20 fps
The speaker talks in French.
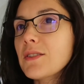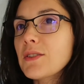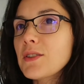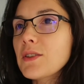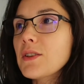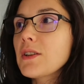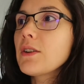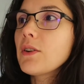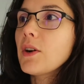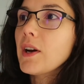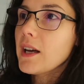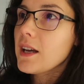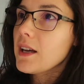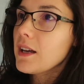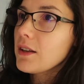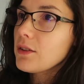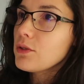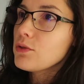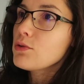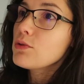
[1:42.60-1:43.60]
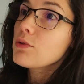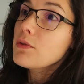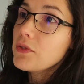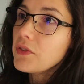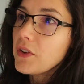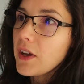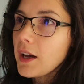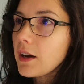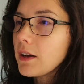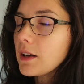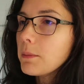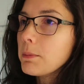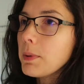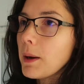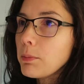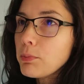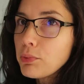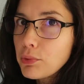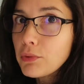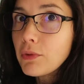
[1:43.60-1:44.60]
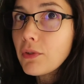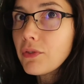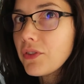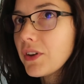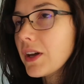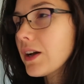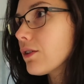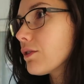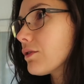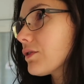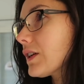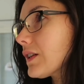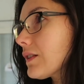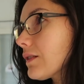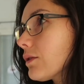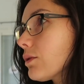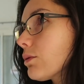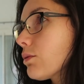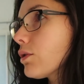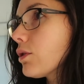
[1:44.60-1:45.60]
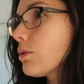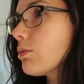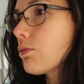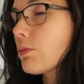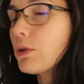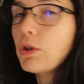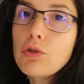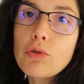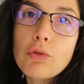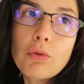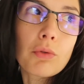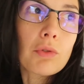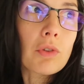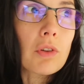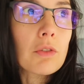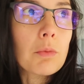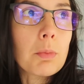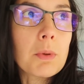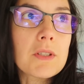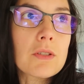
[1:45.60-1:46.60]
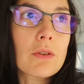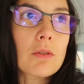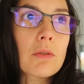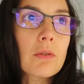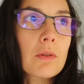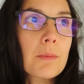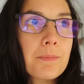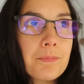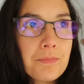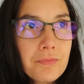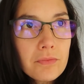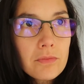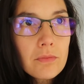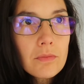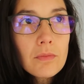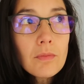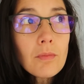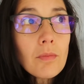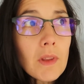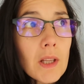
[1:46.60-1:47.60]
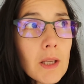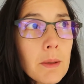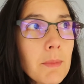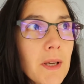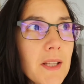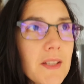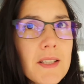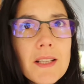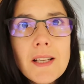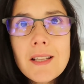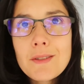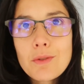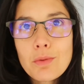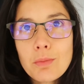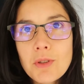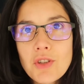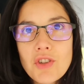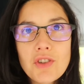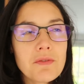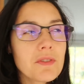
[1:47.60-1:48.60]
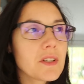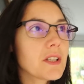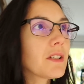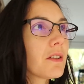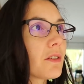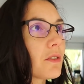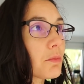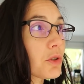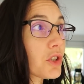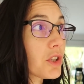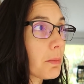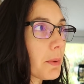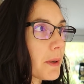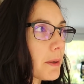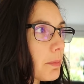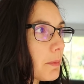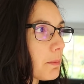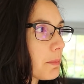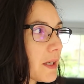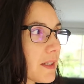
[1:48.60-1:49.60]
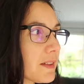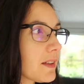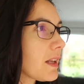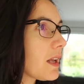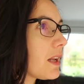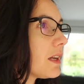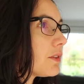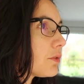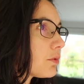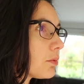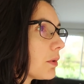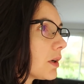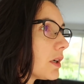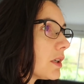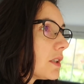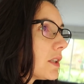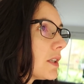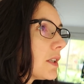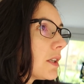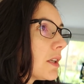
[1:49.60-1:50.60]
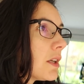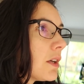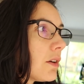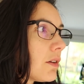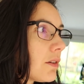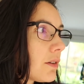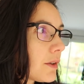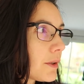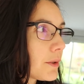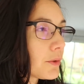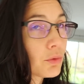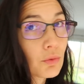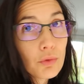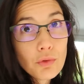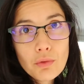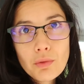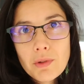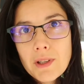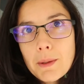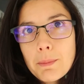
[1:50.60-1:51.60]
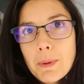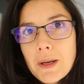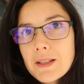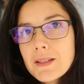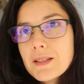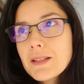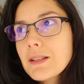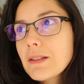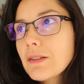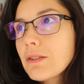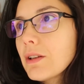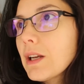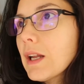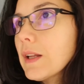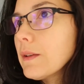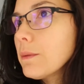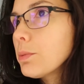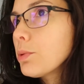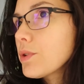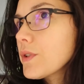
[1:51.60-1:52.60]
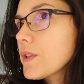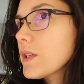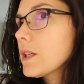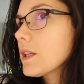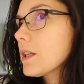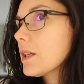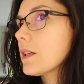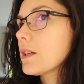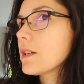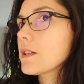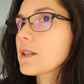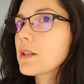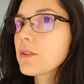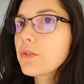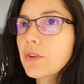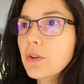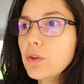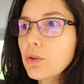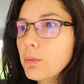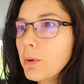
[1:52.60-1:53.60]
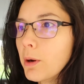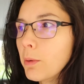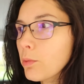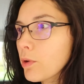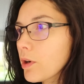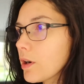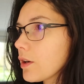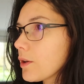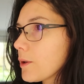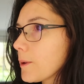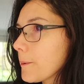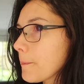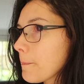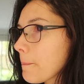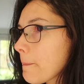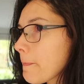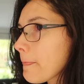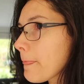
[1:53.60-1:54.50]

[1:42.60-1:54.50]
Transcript: ce qu'il aurait dû faire et pas pu faire en fait. Donc bon, moi je suis contente parce que il m'a dit laisse tomber j'y vais, moi j'étais prête à y aller et tout. Euh, donc du coup il est parti euh, la déposer et ce qui fait que ben, moi